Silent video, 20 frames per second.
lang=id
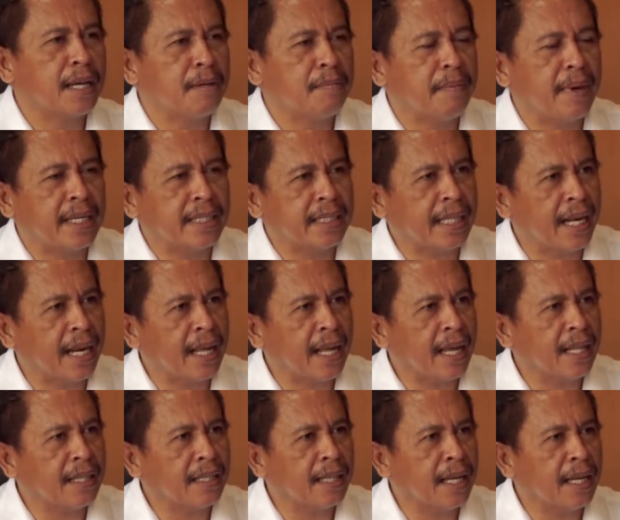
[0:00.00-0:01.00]
ke
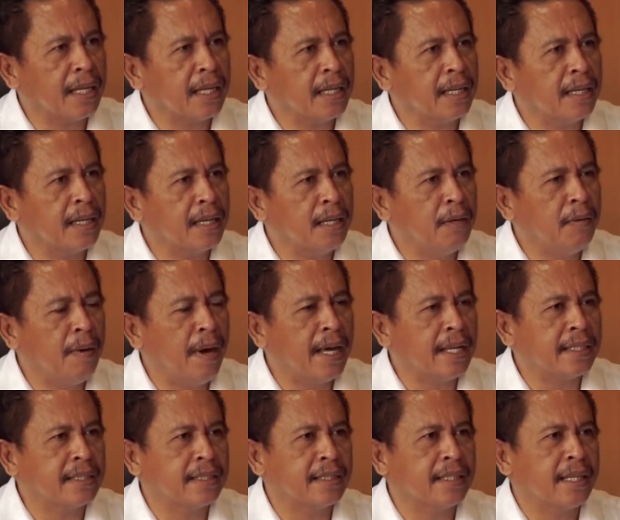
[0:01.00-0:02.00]
masyarakat yang
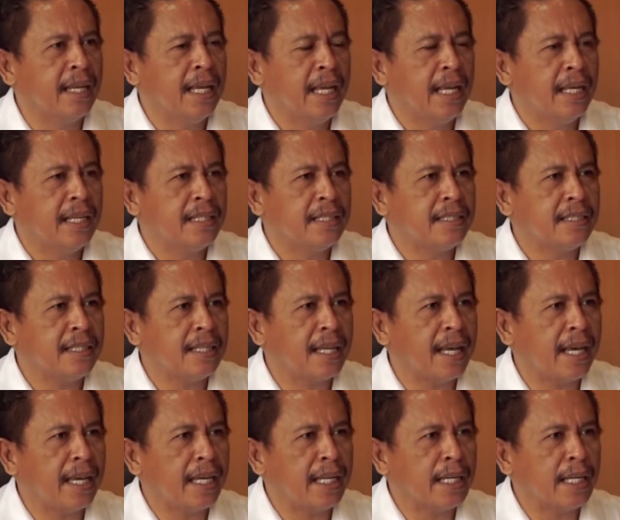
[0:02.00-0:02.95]
luas sehingga